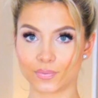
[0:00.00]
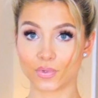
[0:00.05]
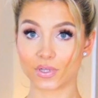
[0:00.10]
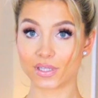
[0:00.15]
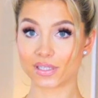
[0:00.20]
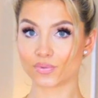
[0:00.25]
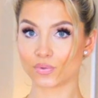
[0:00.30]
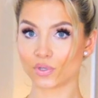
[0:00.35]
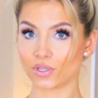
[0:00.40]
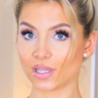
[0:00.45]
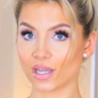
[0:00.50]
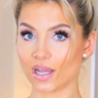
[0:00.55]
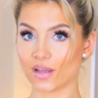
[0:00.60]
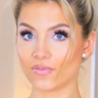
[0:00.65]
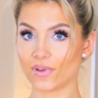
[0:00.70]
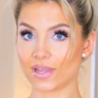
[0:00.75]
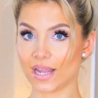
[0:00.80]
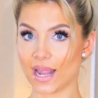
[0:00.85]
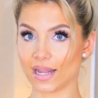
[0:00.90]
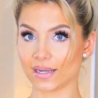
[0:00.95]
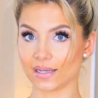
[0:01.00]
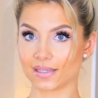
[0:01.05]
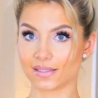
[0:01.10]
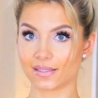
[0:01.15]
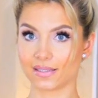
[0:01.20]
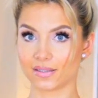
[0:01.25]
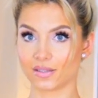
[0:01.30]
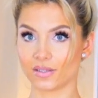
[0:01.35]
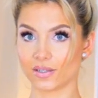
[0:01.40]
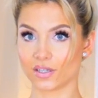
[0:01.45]
Moje złote
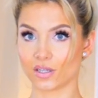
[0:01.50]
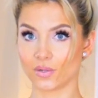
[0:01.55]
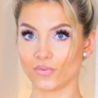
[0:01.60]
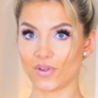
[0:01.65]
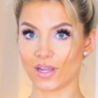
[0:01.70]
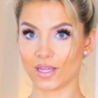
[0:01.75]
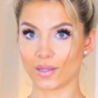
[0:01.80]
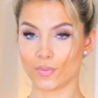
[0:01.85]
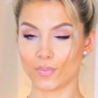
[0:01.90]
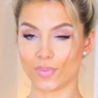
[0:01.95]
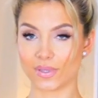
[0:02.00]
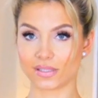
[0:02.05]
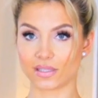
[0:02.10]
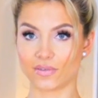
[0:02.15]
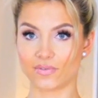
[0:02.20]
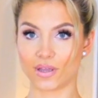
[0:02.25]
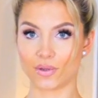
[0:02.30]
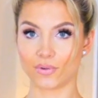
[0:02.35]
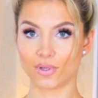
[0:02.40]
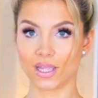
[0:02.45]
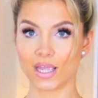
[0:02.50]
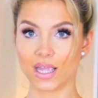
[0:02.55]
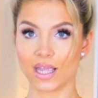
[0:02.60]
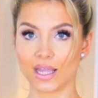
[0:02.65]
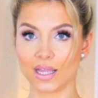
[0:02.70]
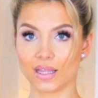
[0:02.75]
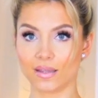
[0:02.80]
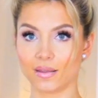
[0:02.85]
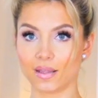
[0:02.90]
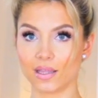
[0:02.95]
Hawajanas do tego fajnie wypasowały.
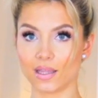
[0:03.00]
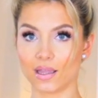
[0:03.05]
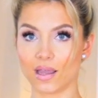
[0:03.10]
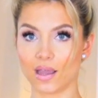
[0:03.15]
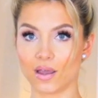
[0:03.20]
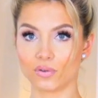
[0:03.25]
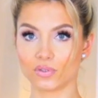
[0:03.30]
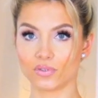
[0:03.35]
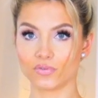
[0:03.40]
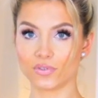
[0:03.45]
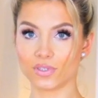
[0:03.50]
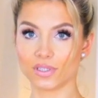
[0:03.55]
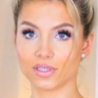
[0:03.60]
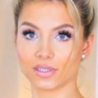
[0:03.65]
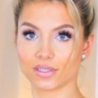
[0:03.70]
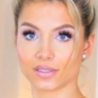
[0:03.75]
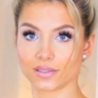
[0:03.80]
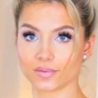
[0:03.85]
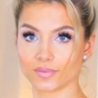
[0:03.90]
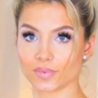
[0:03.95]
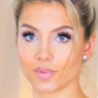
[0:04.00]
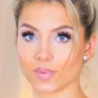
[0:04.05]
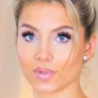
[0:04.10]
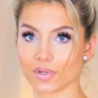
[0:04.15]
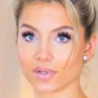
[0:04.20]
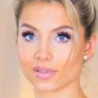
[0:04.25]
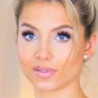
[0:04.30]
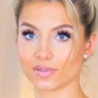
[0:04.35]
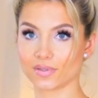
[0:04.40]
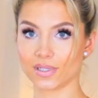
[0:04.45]
No i outfit po
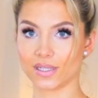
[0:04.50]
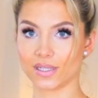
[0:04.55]
prostu